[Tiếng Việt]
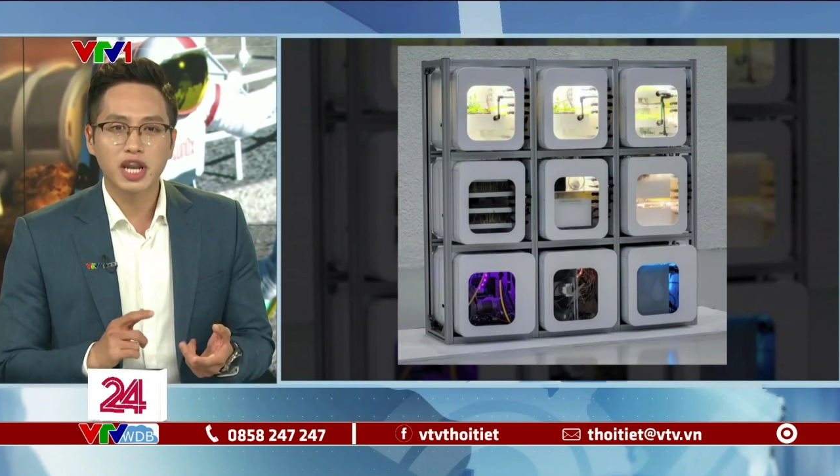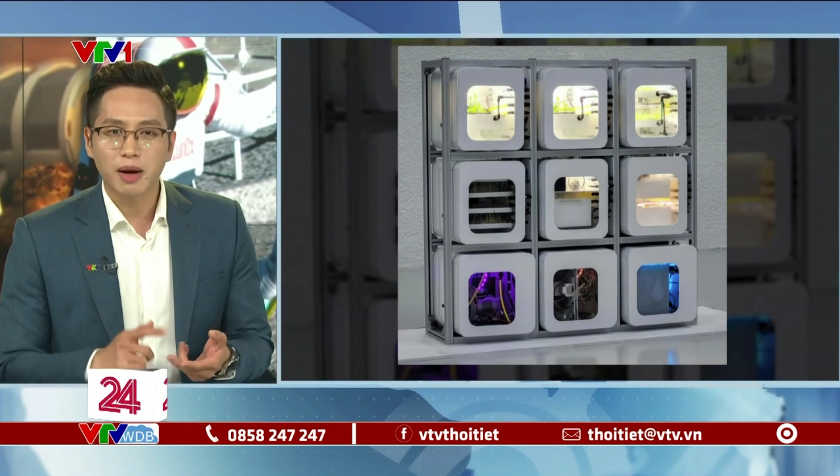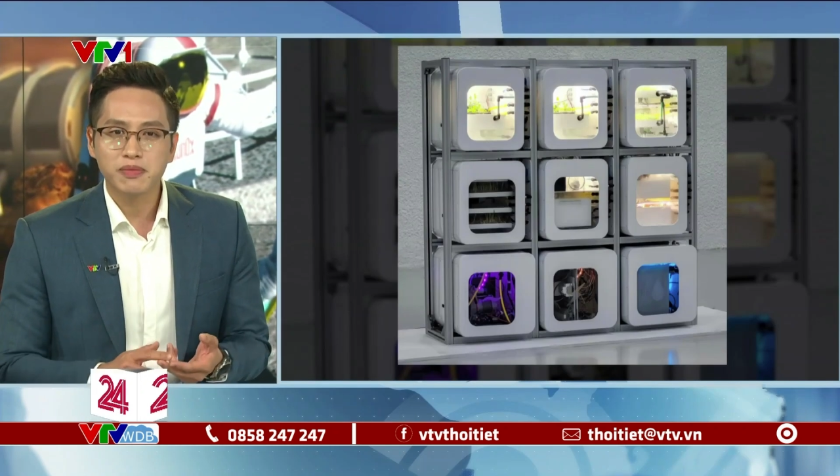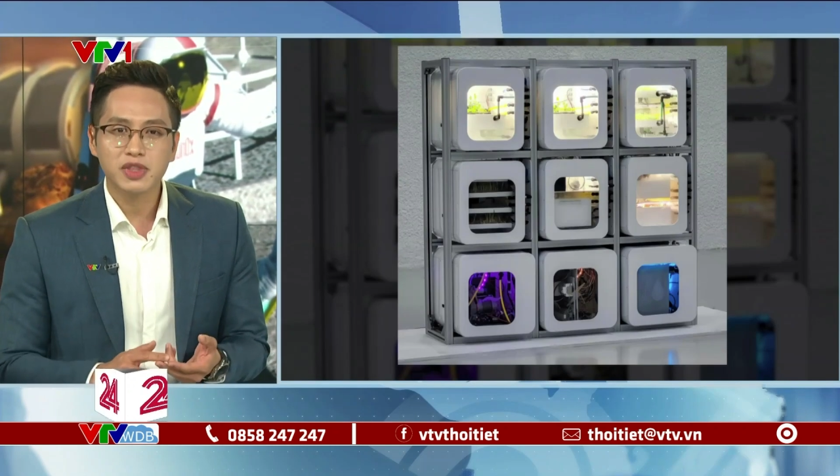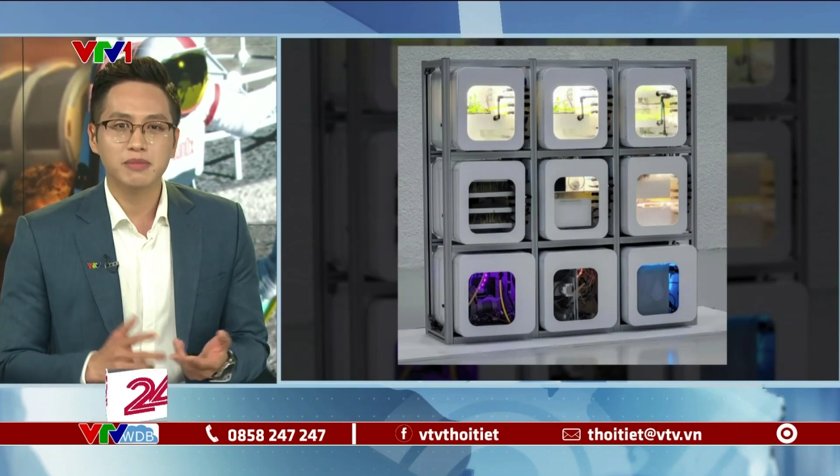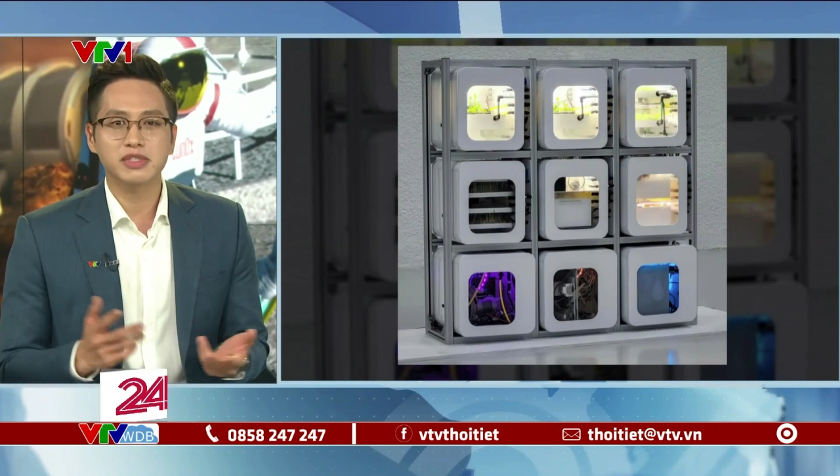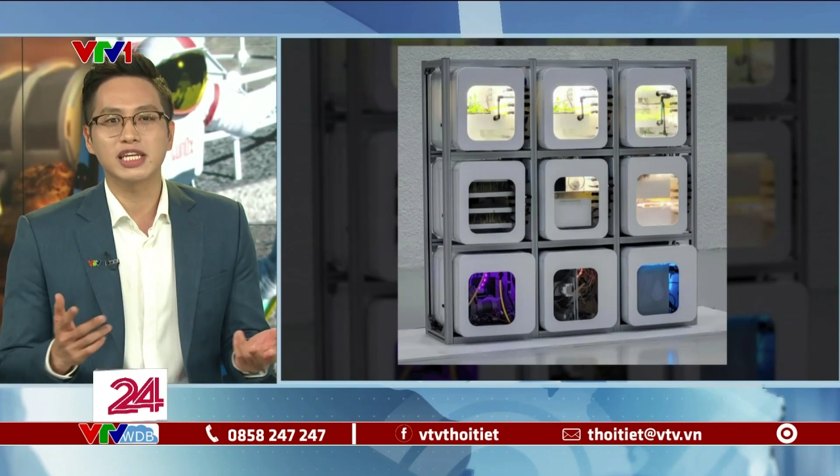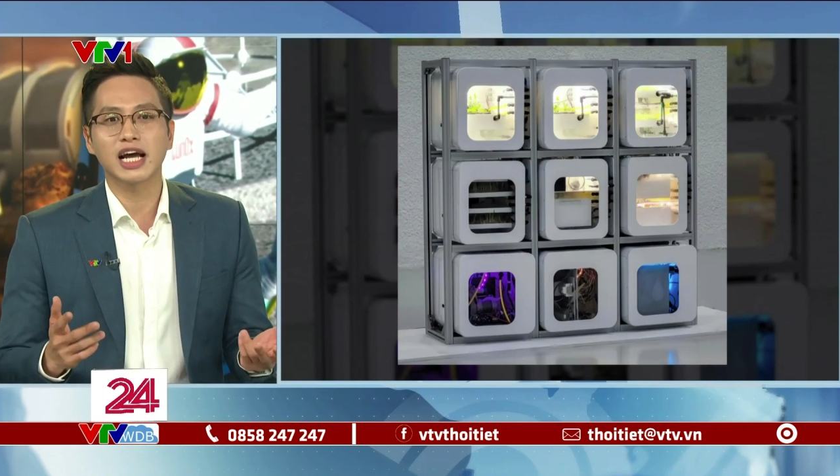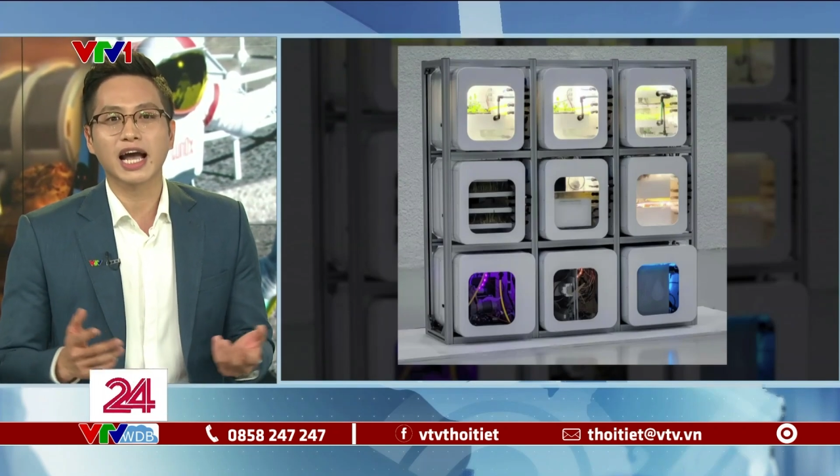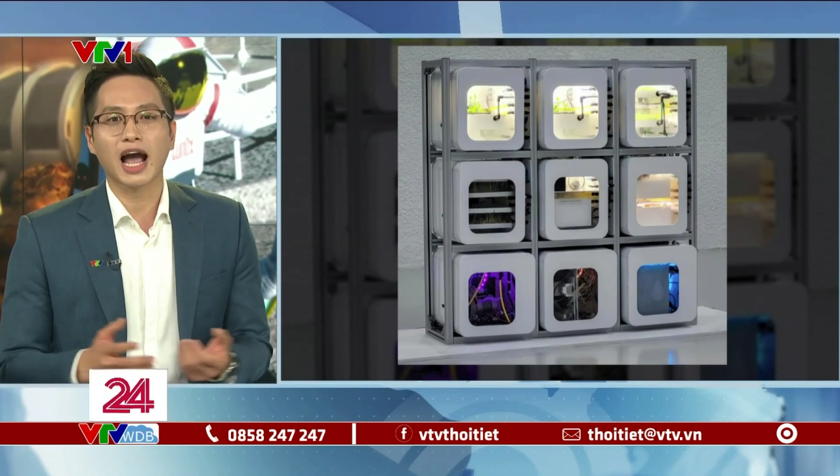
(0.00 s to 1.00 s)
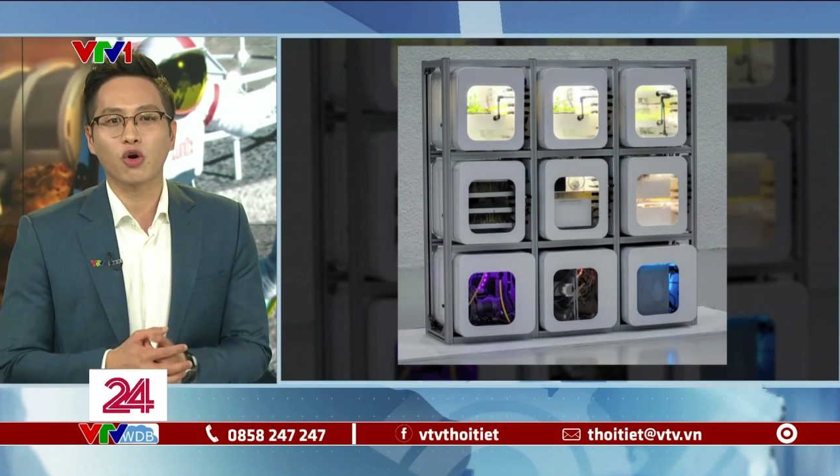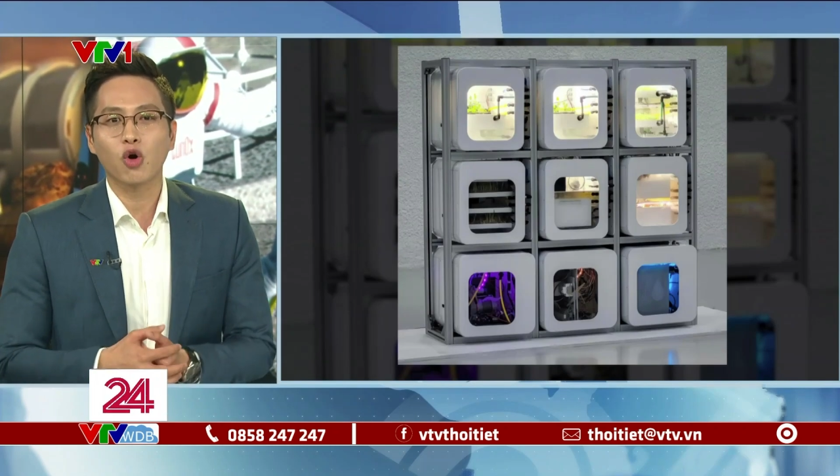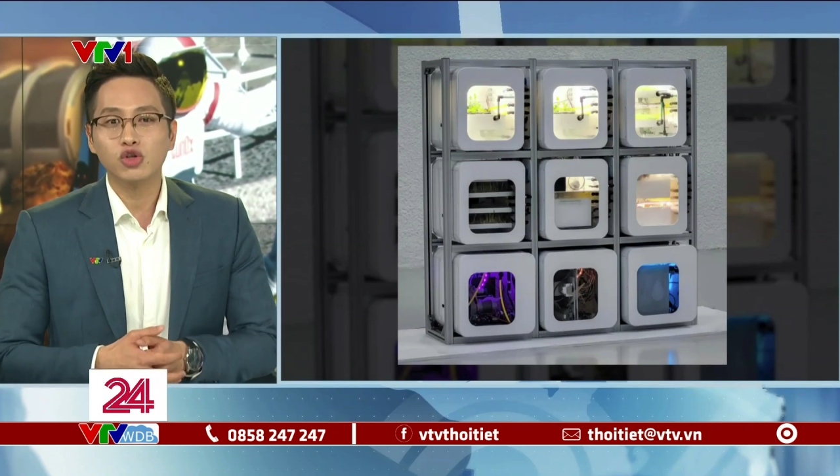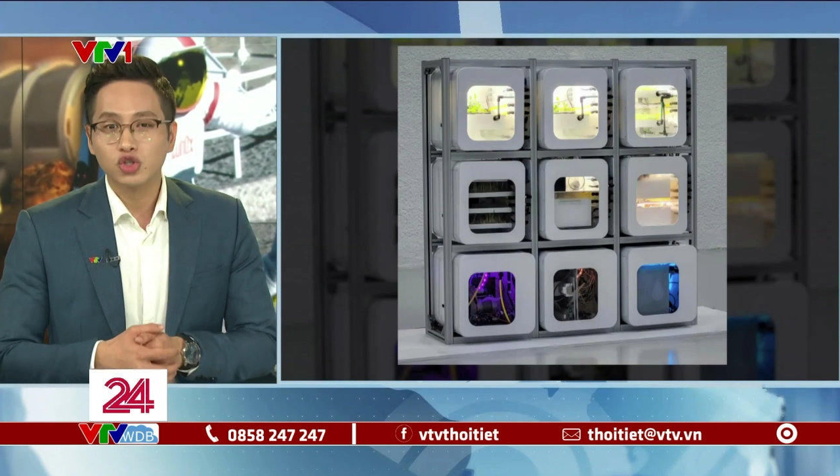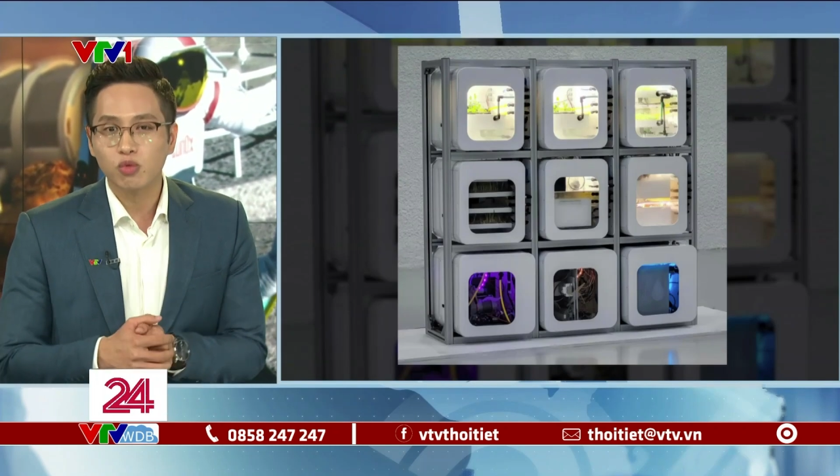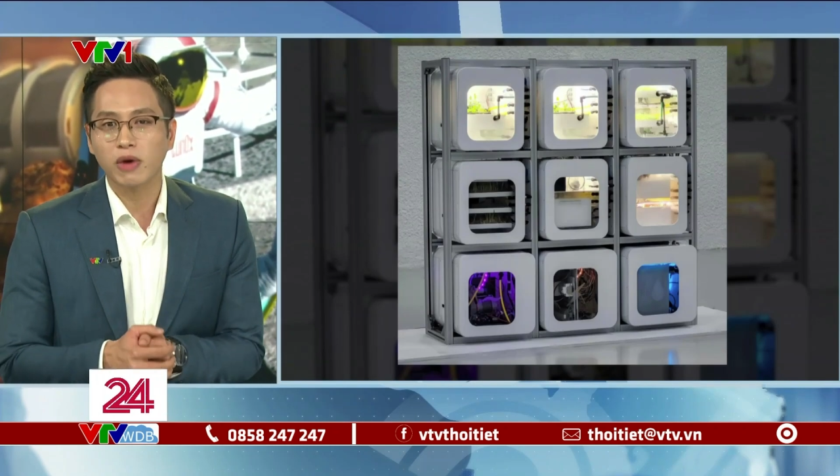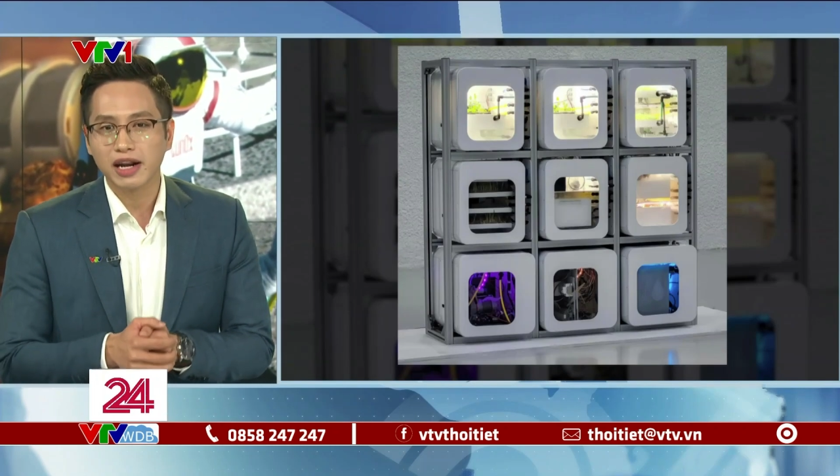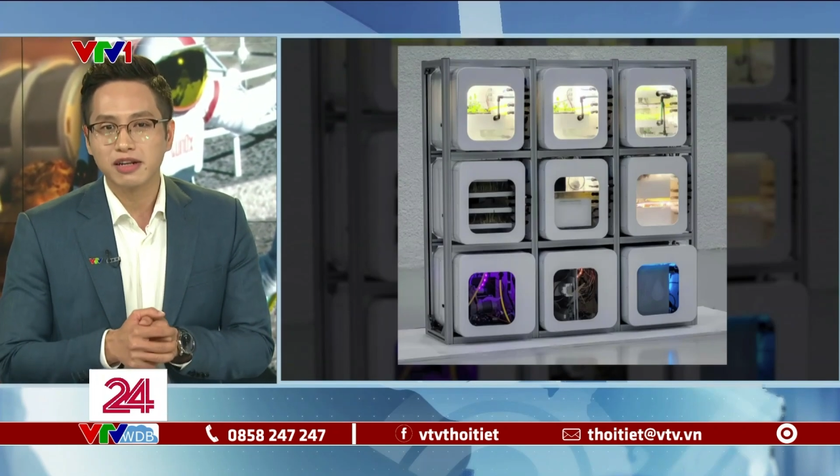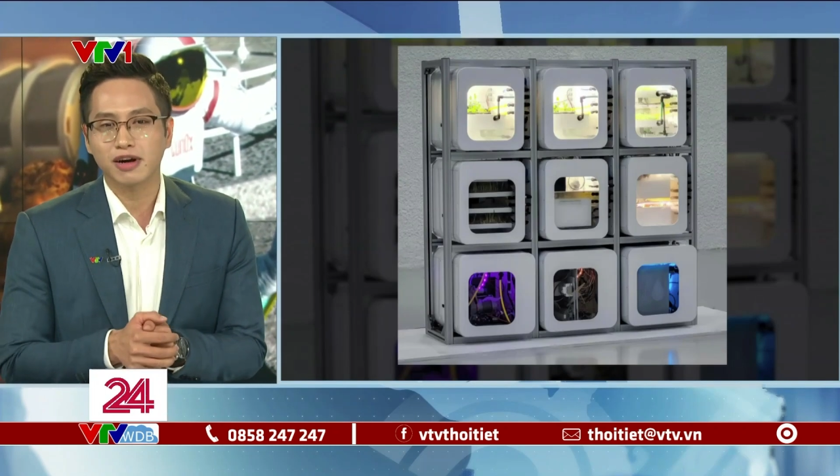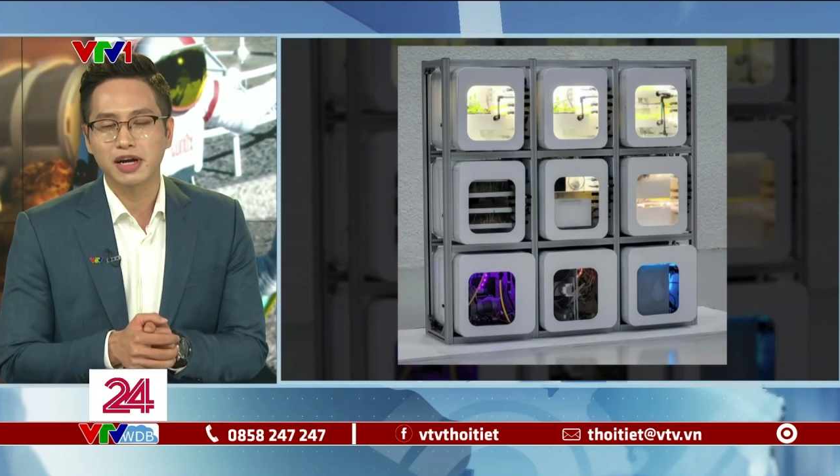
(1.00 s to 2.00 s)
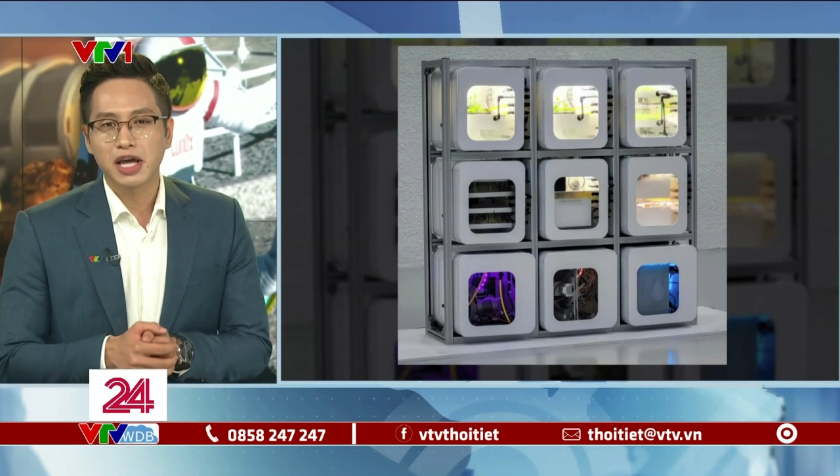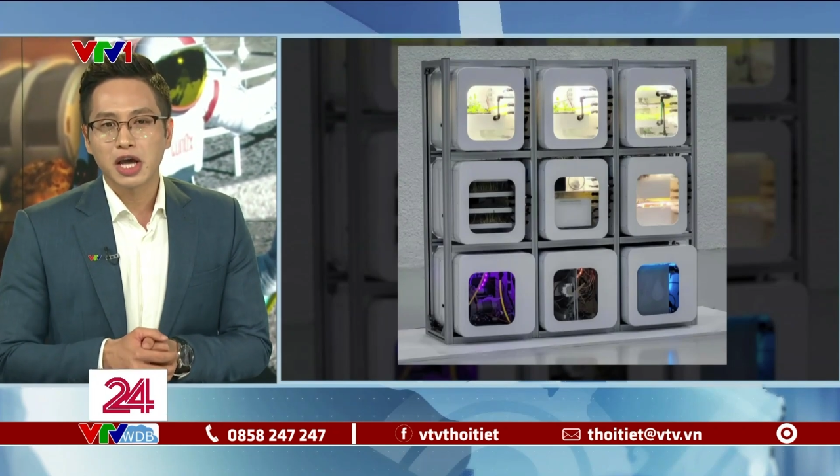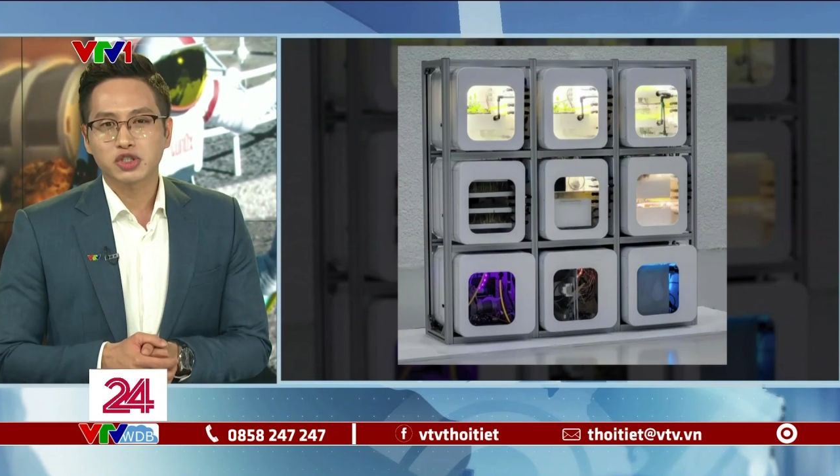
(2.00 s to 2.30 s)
nấm, thậm chí là cả côn trùng ăn được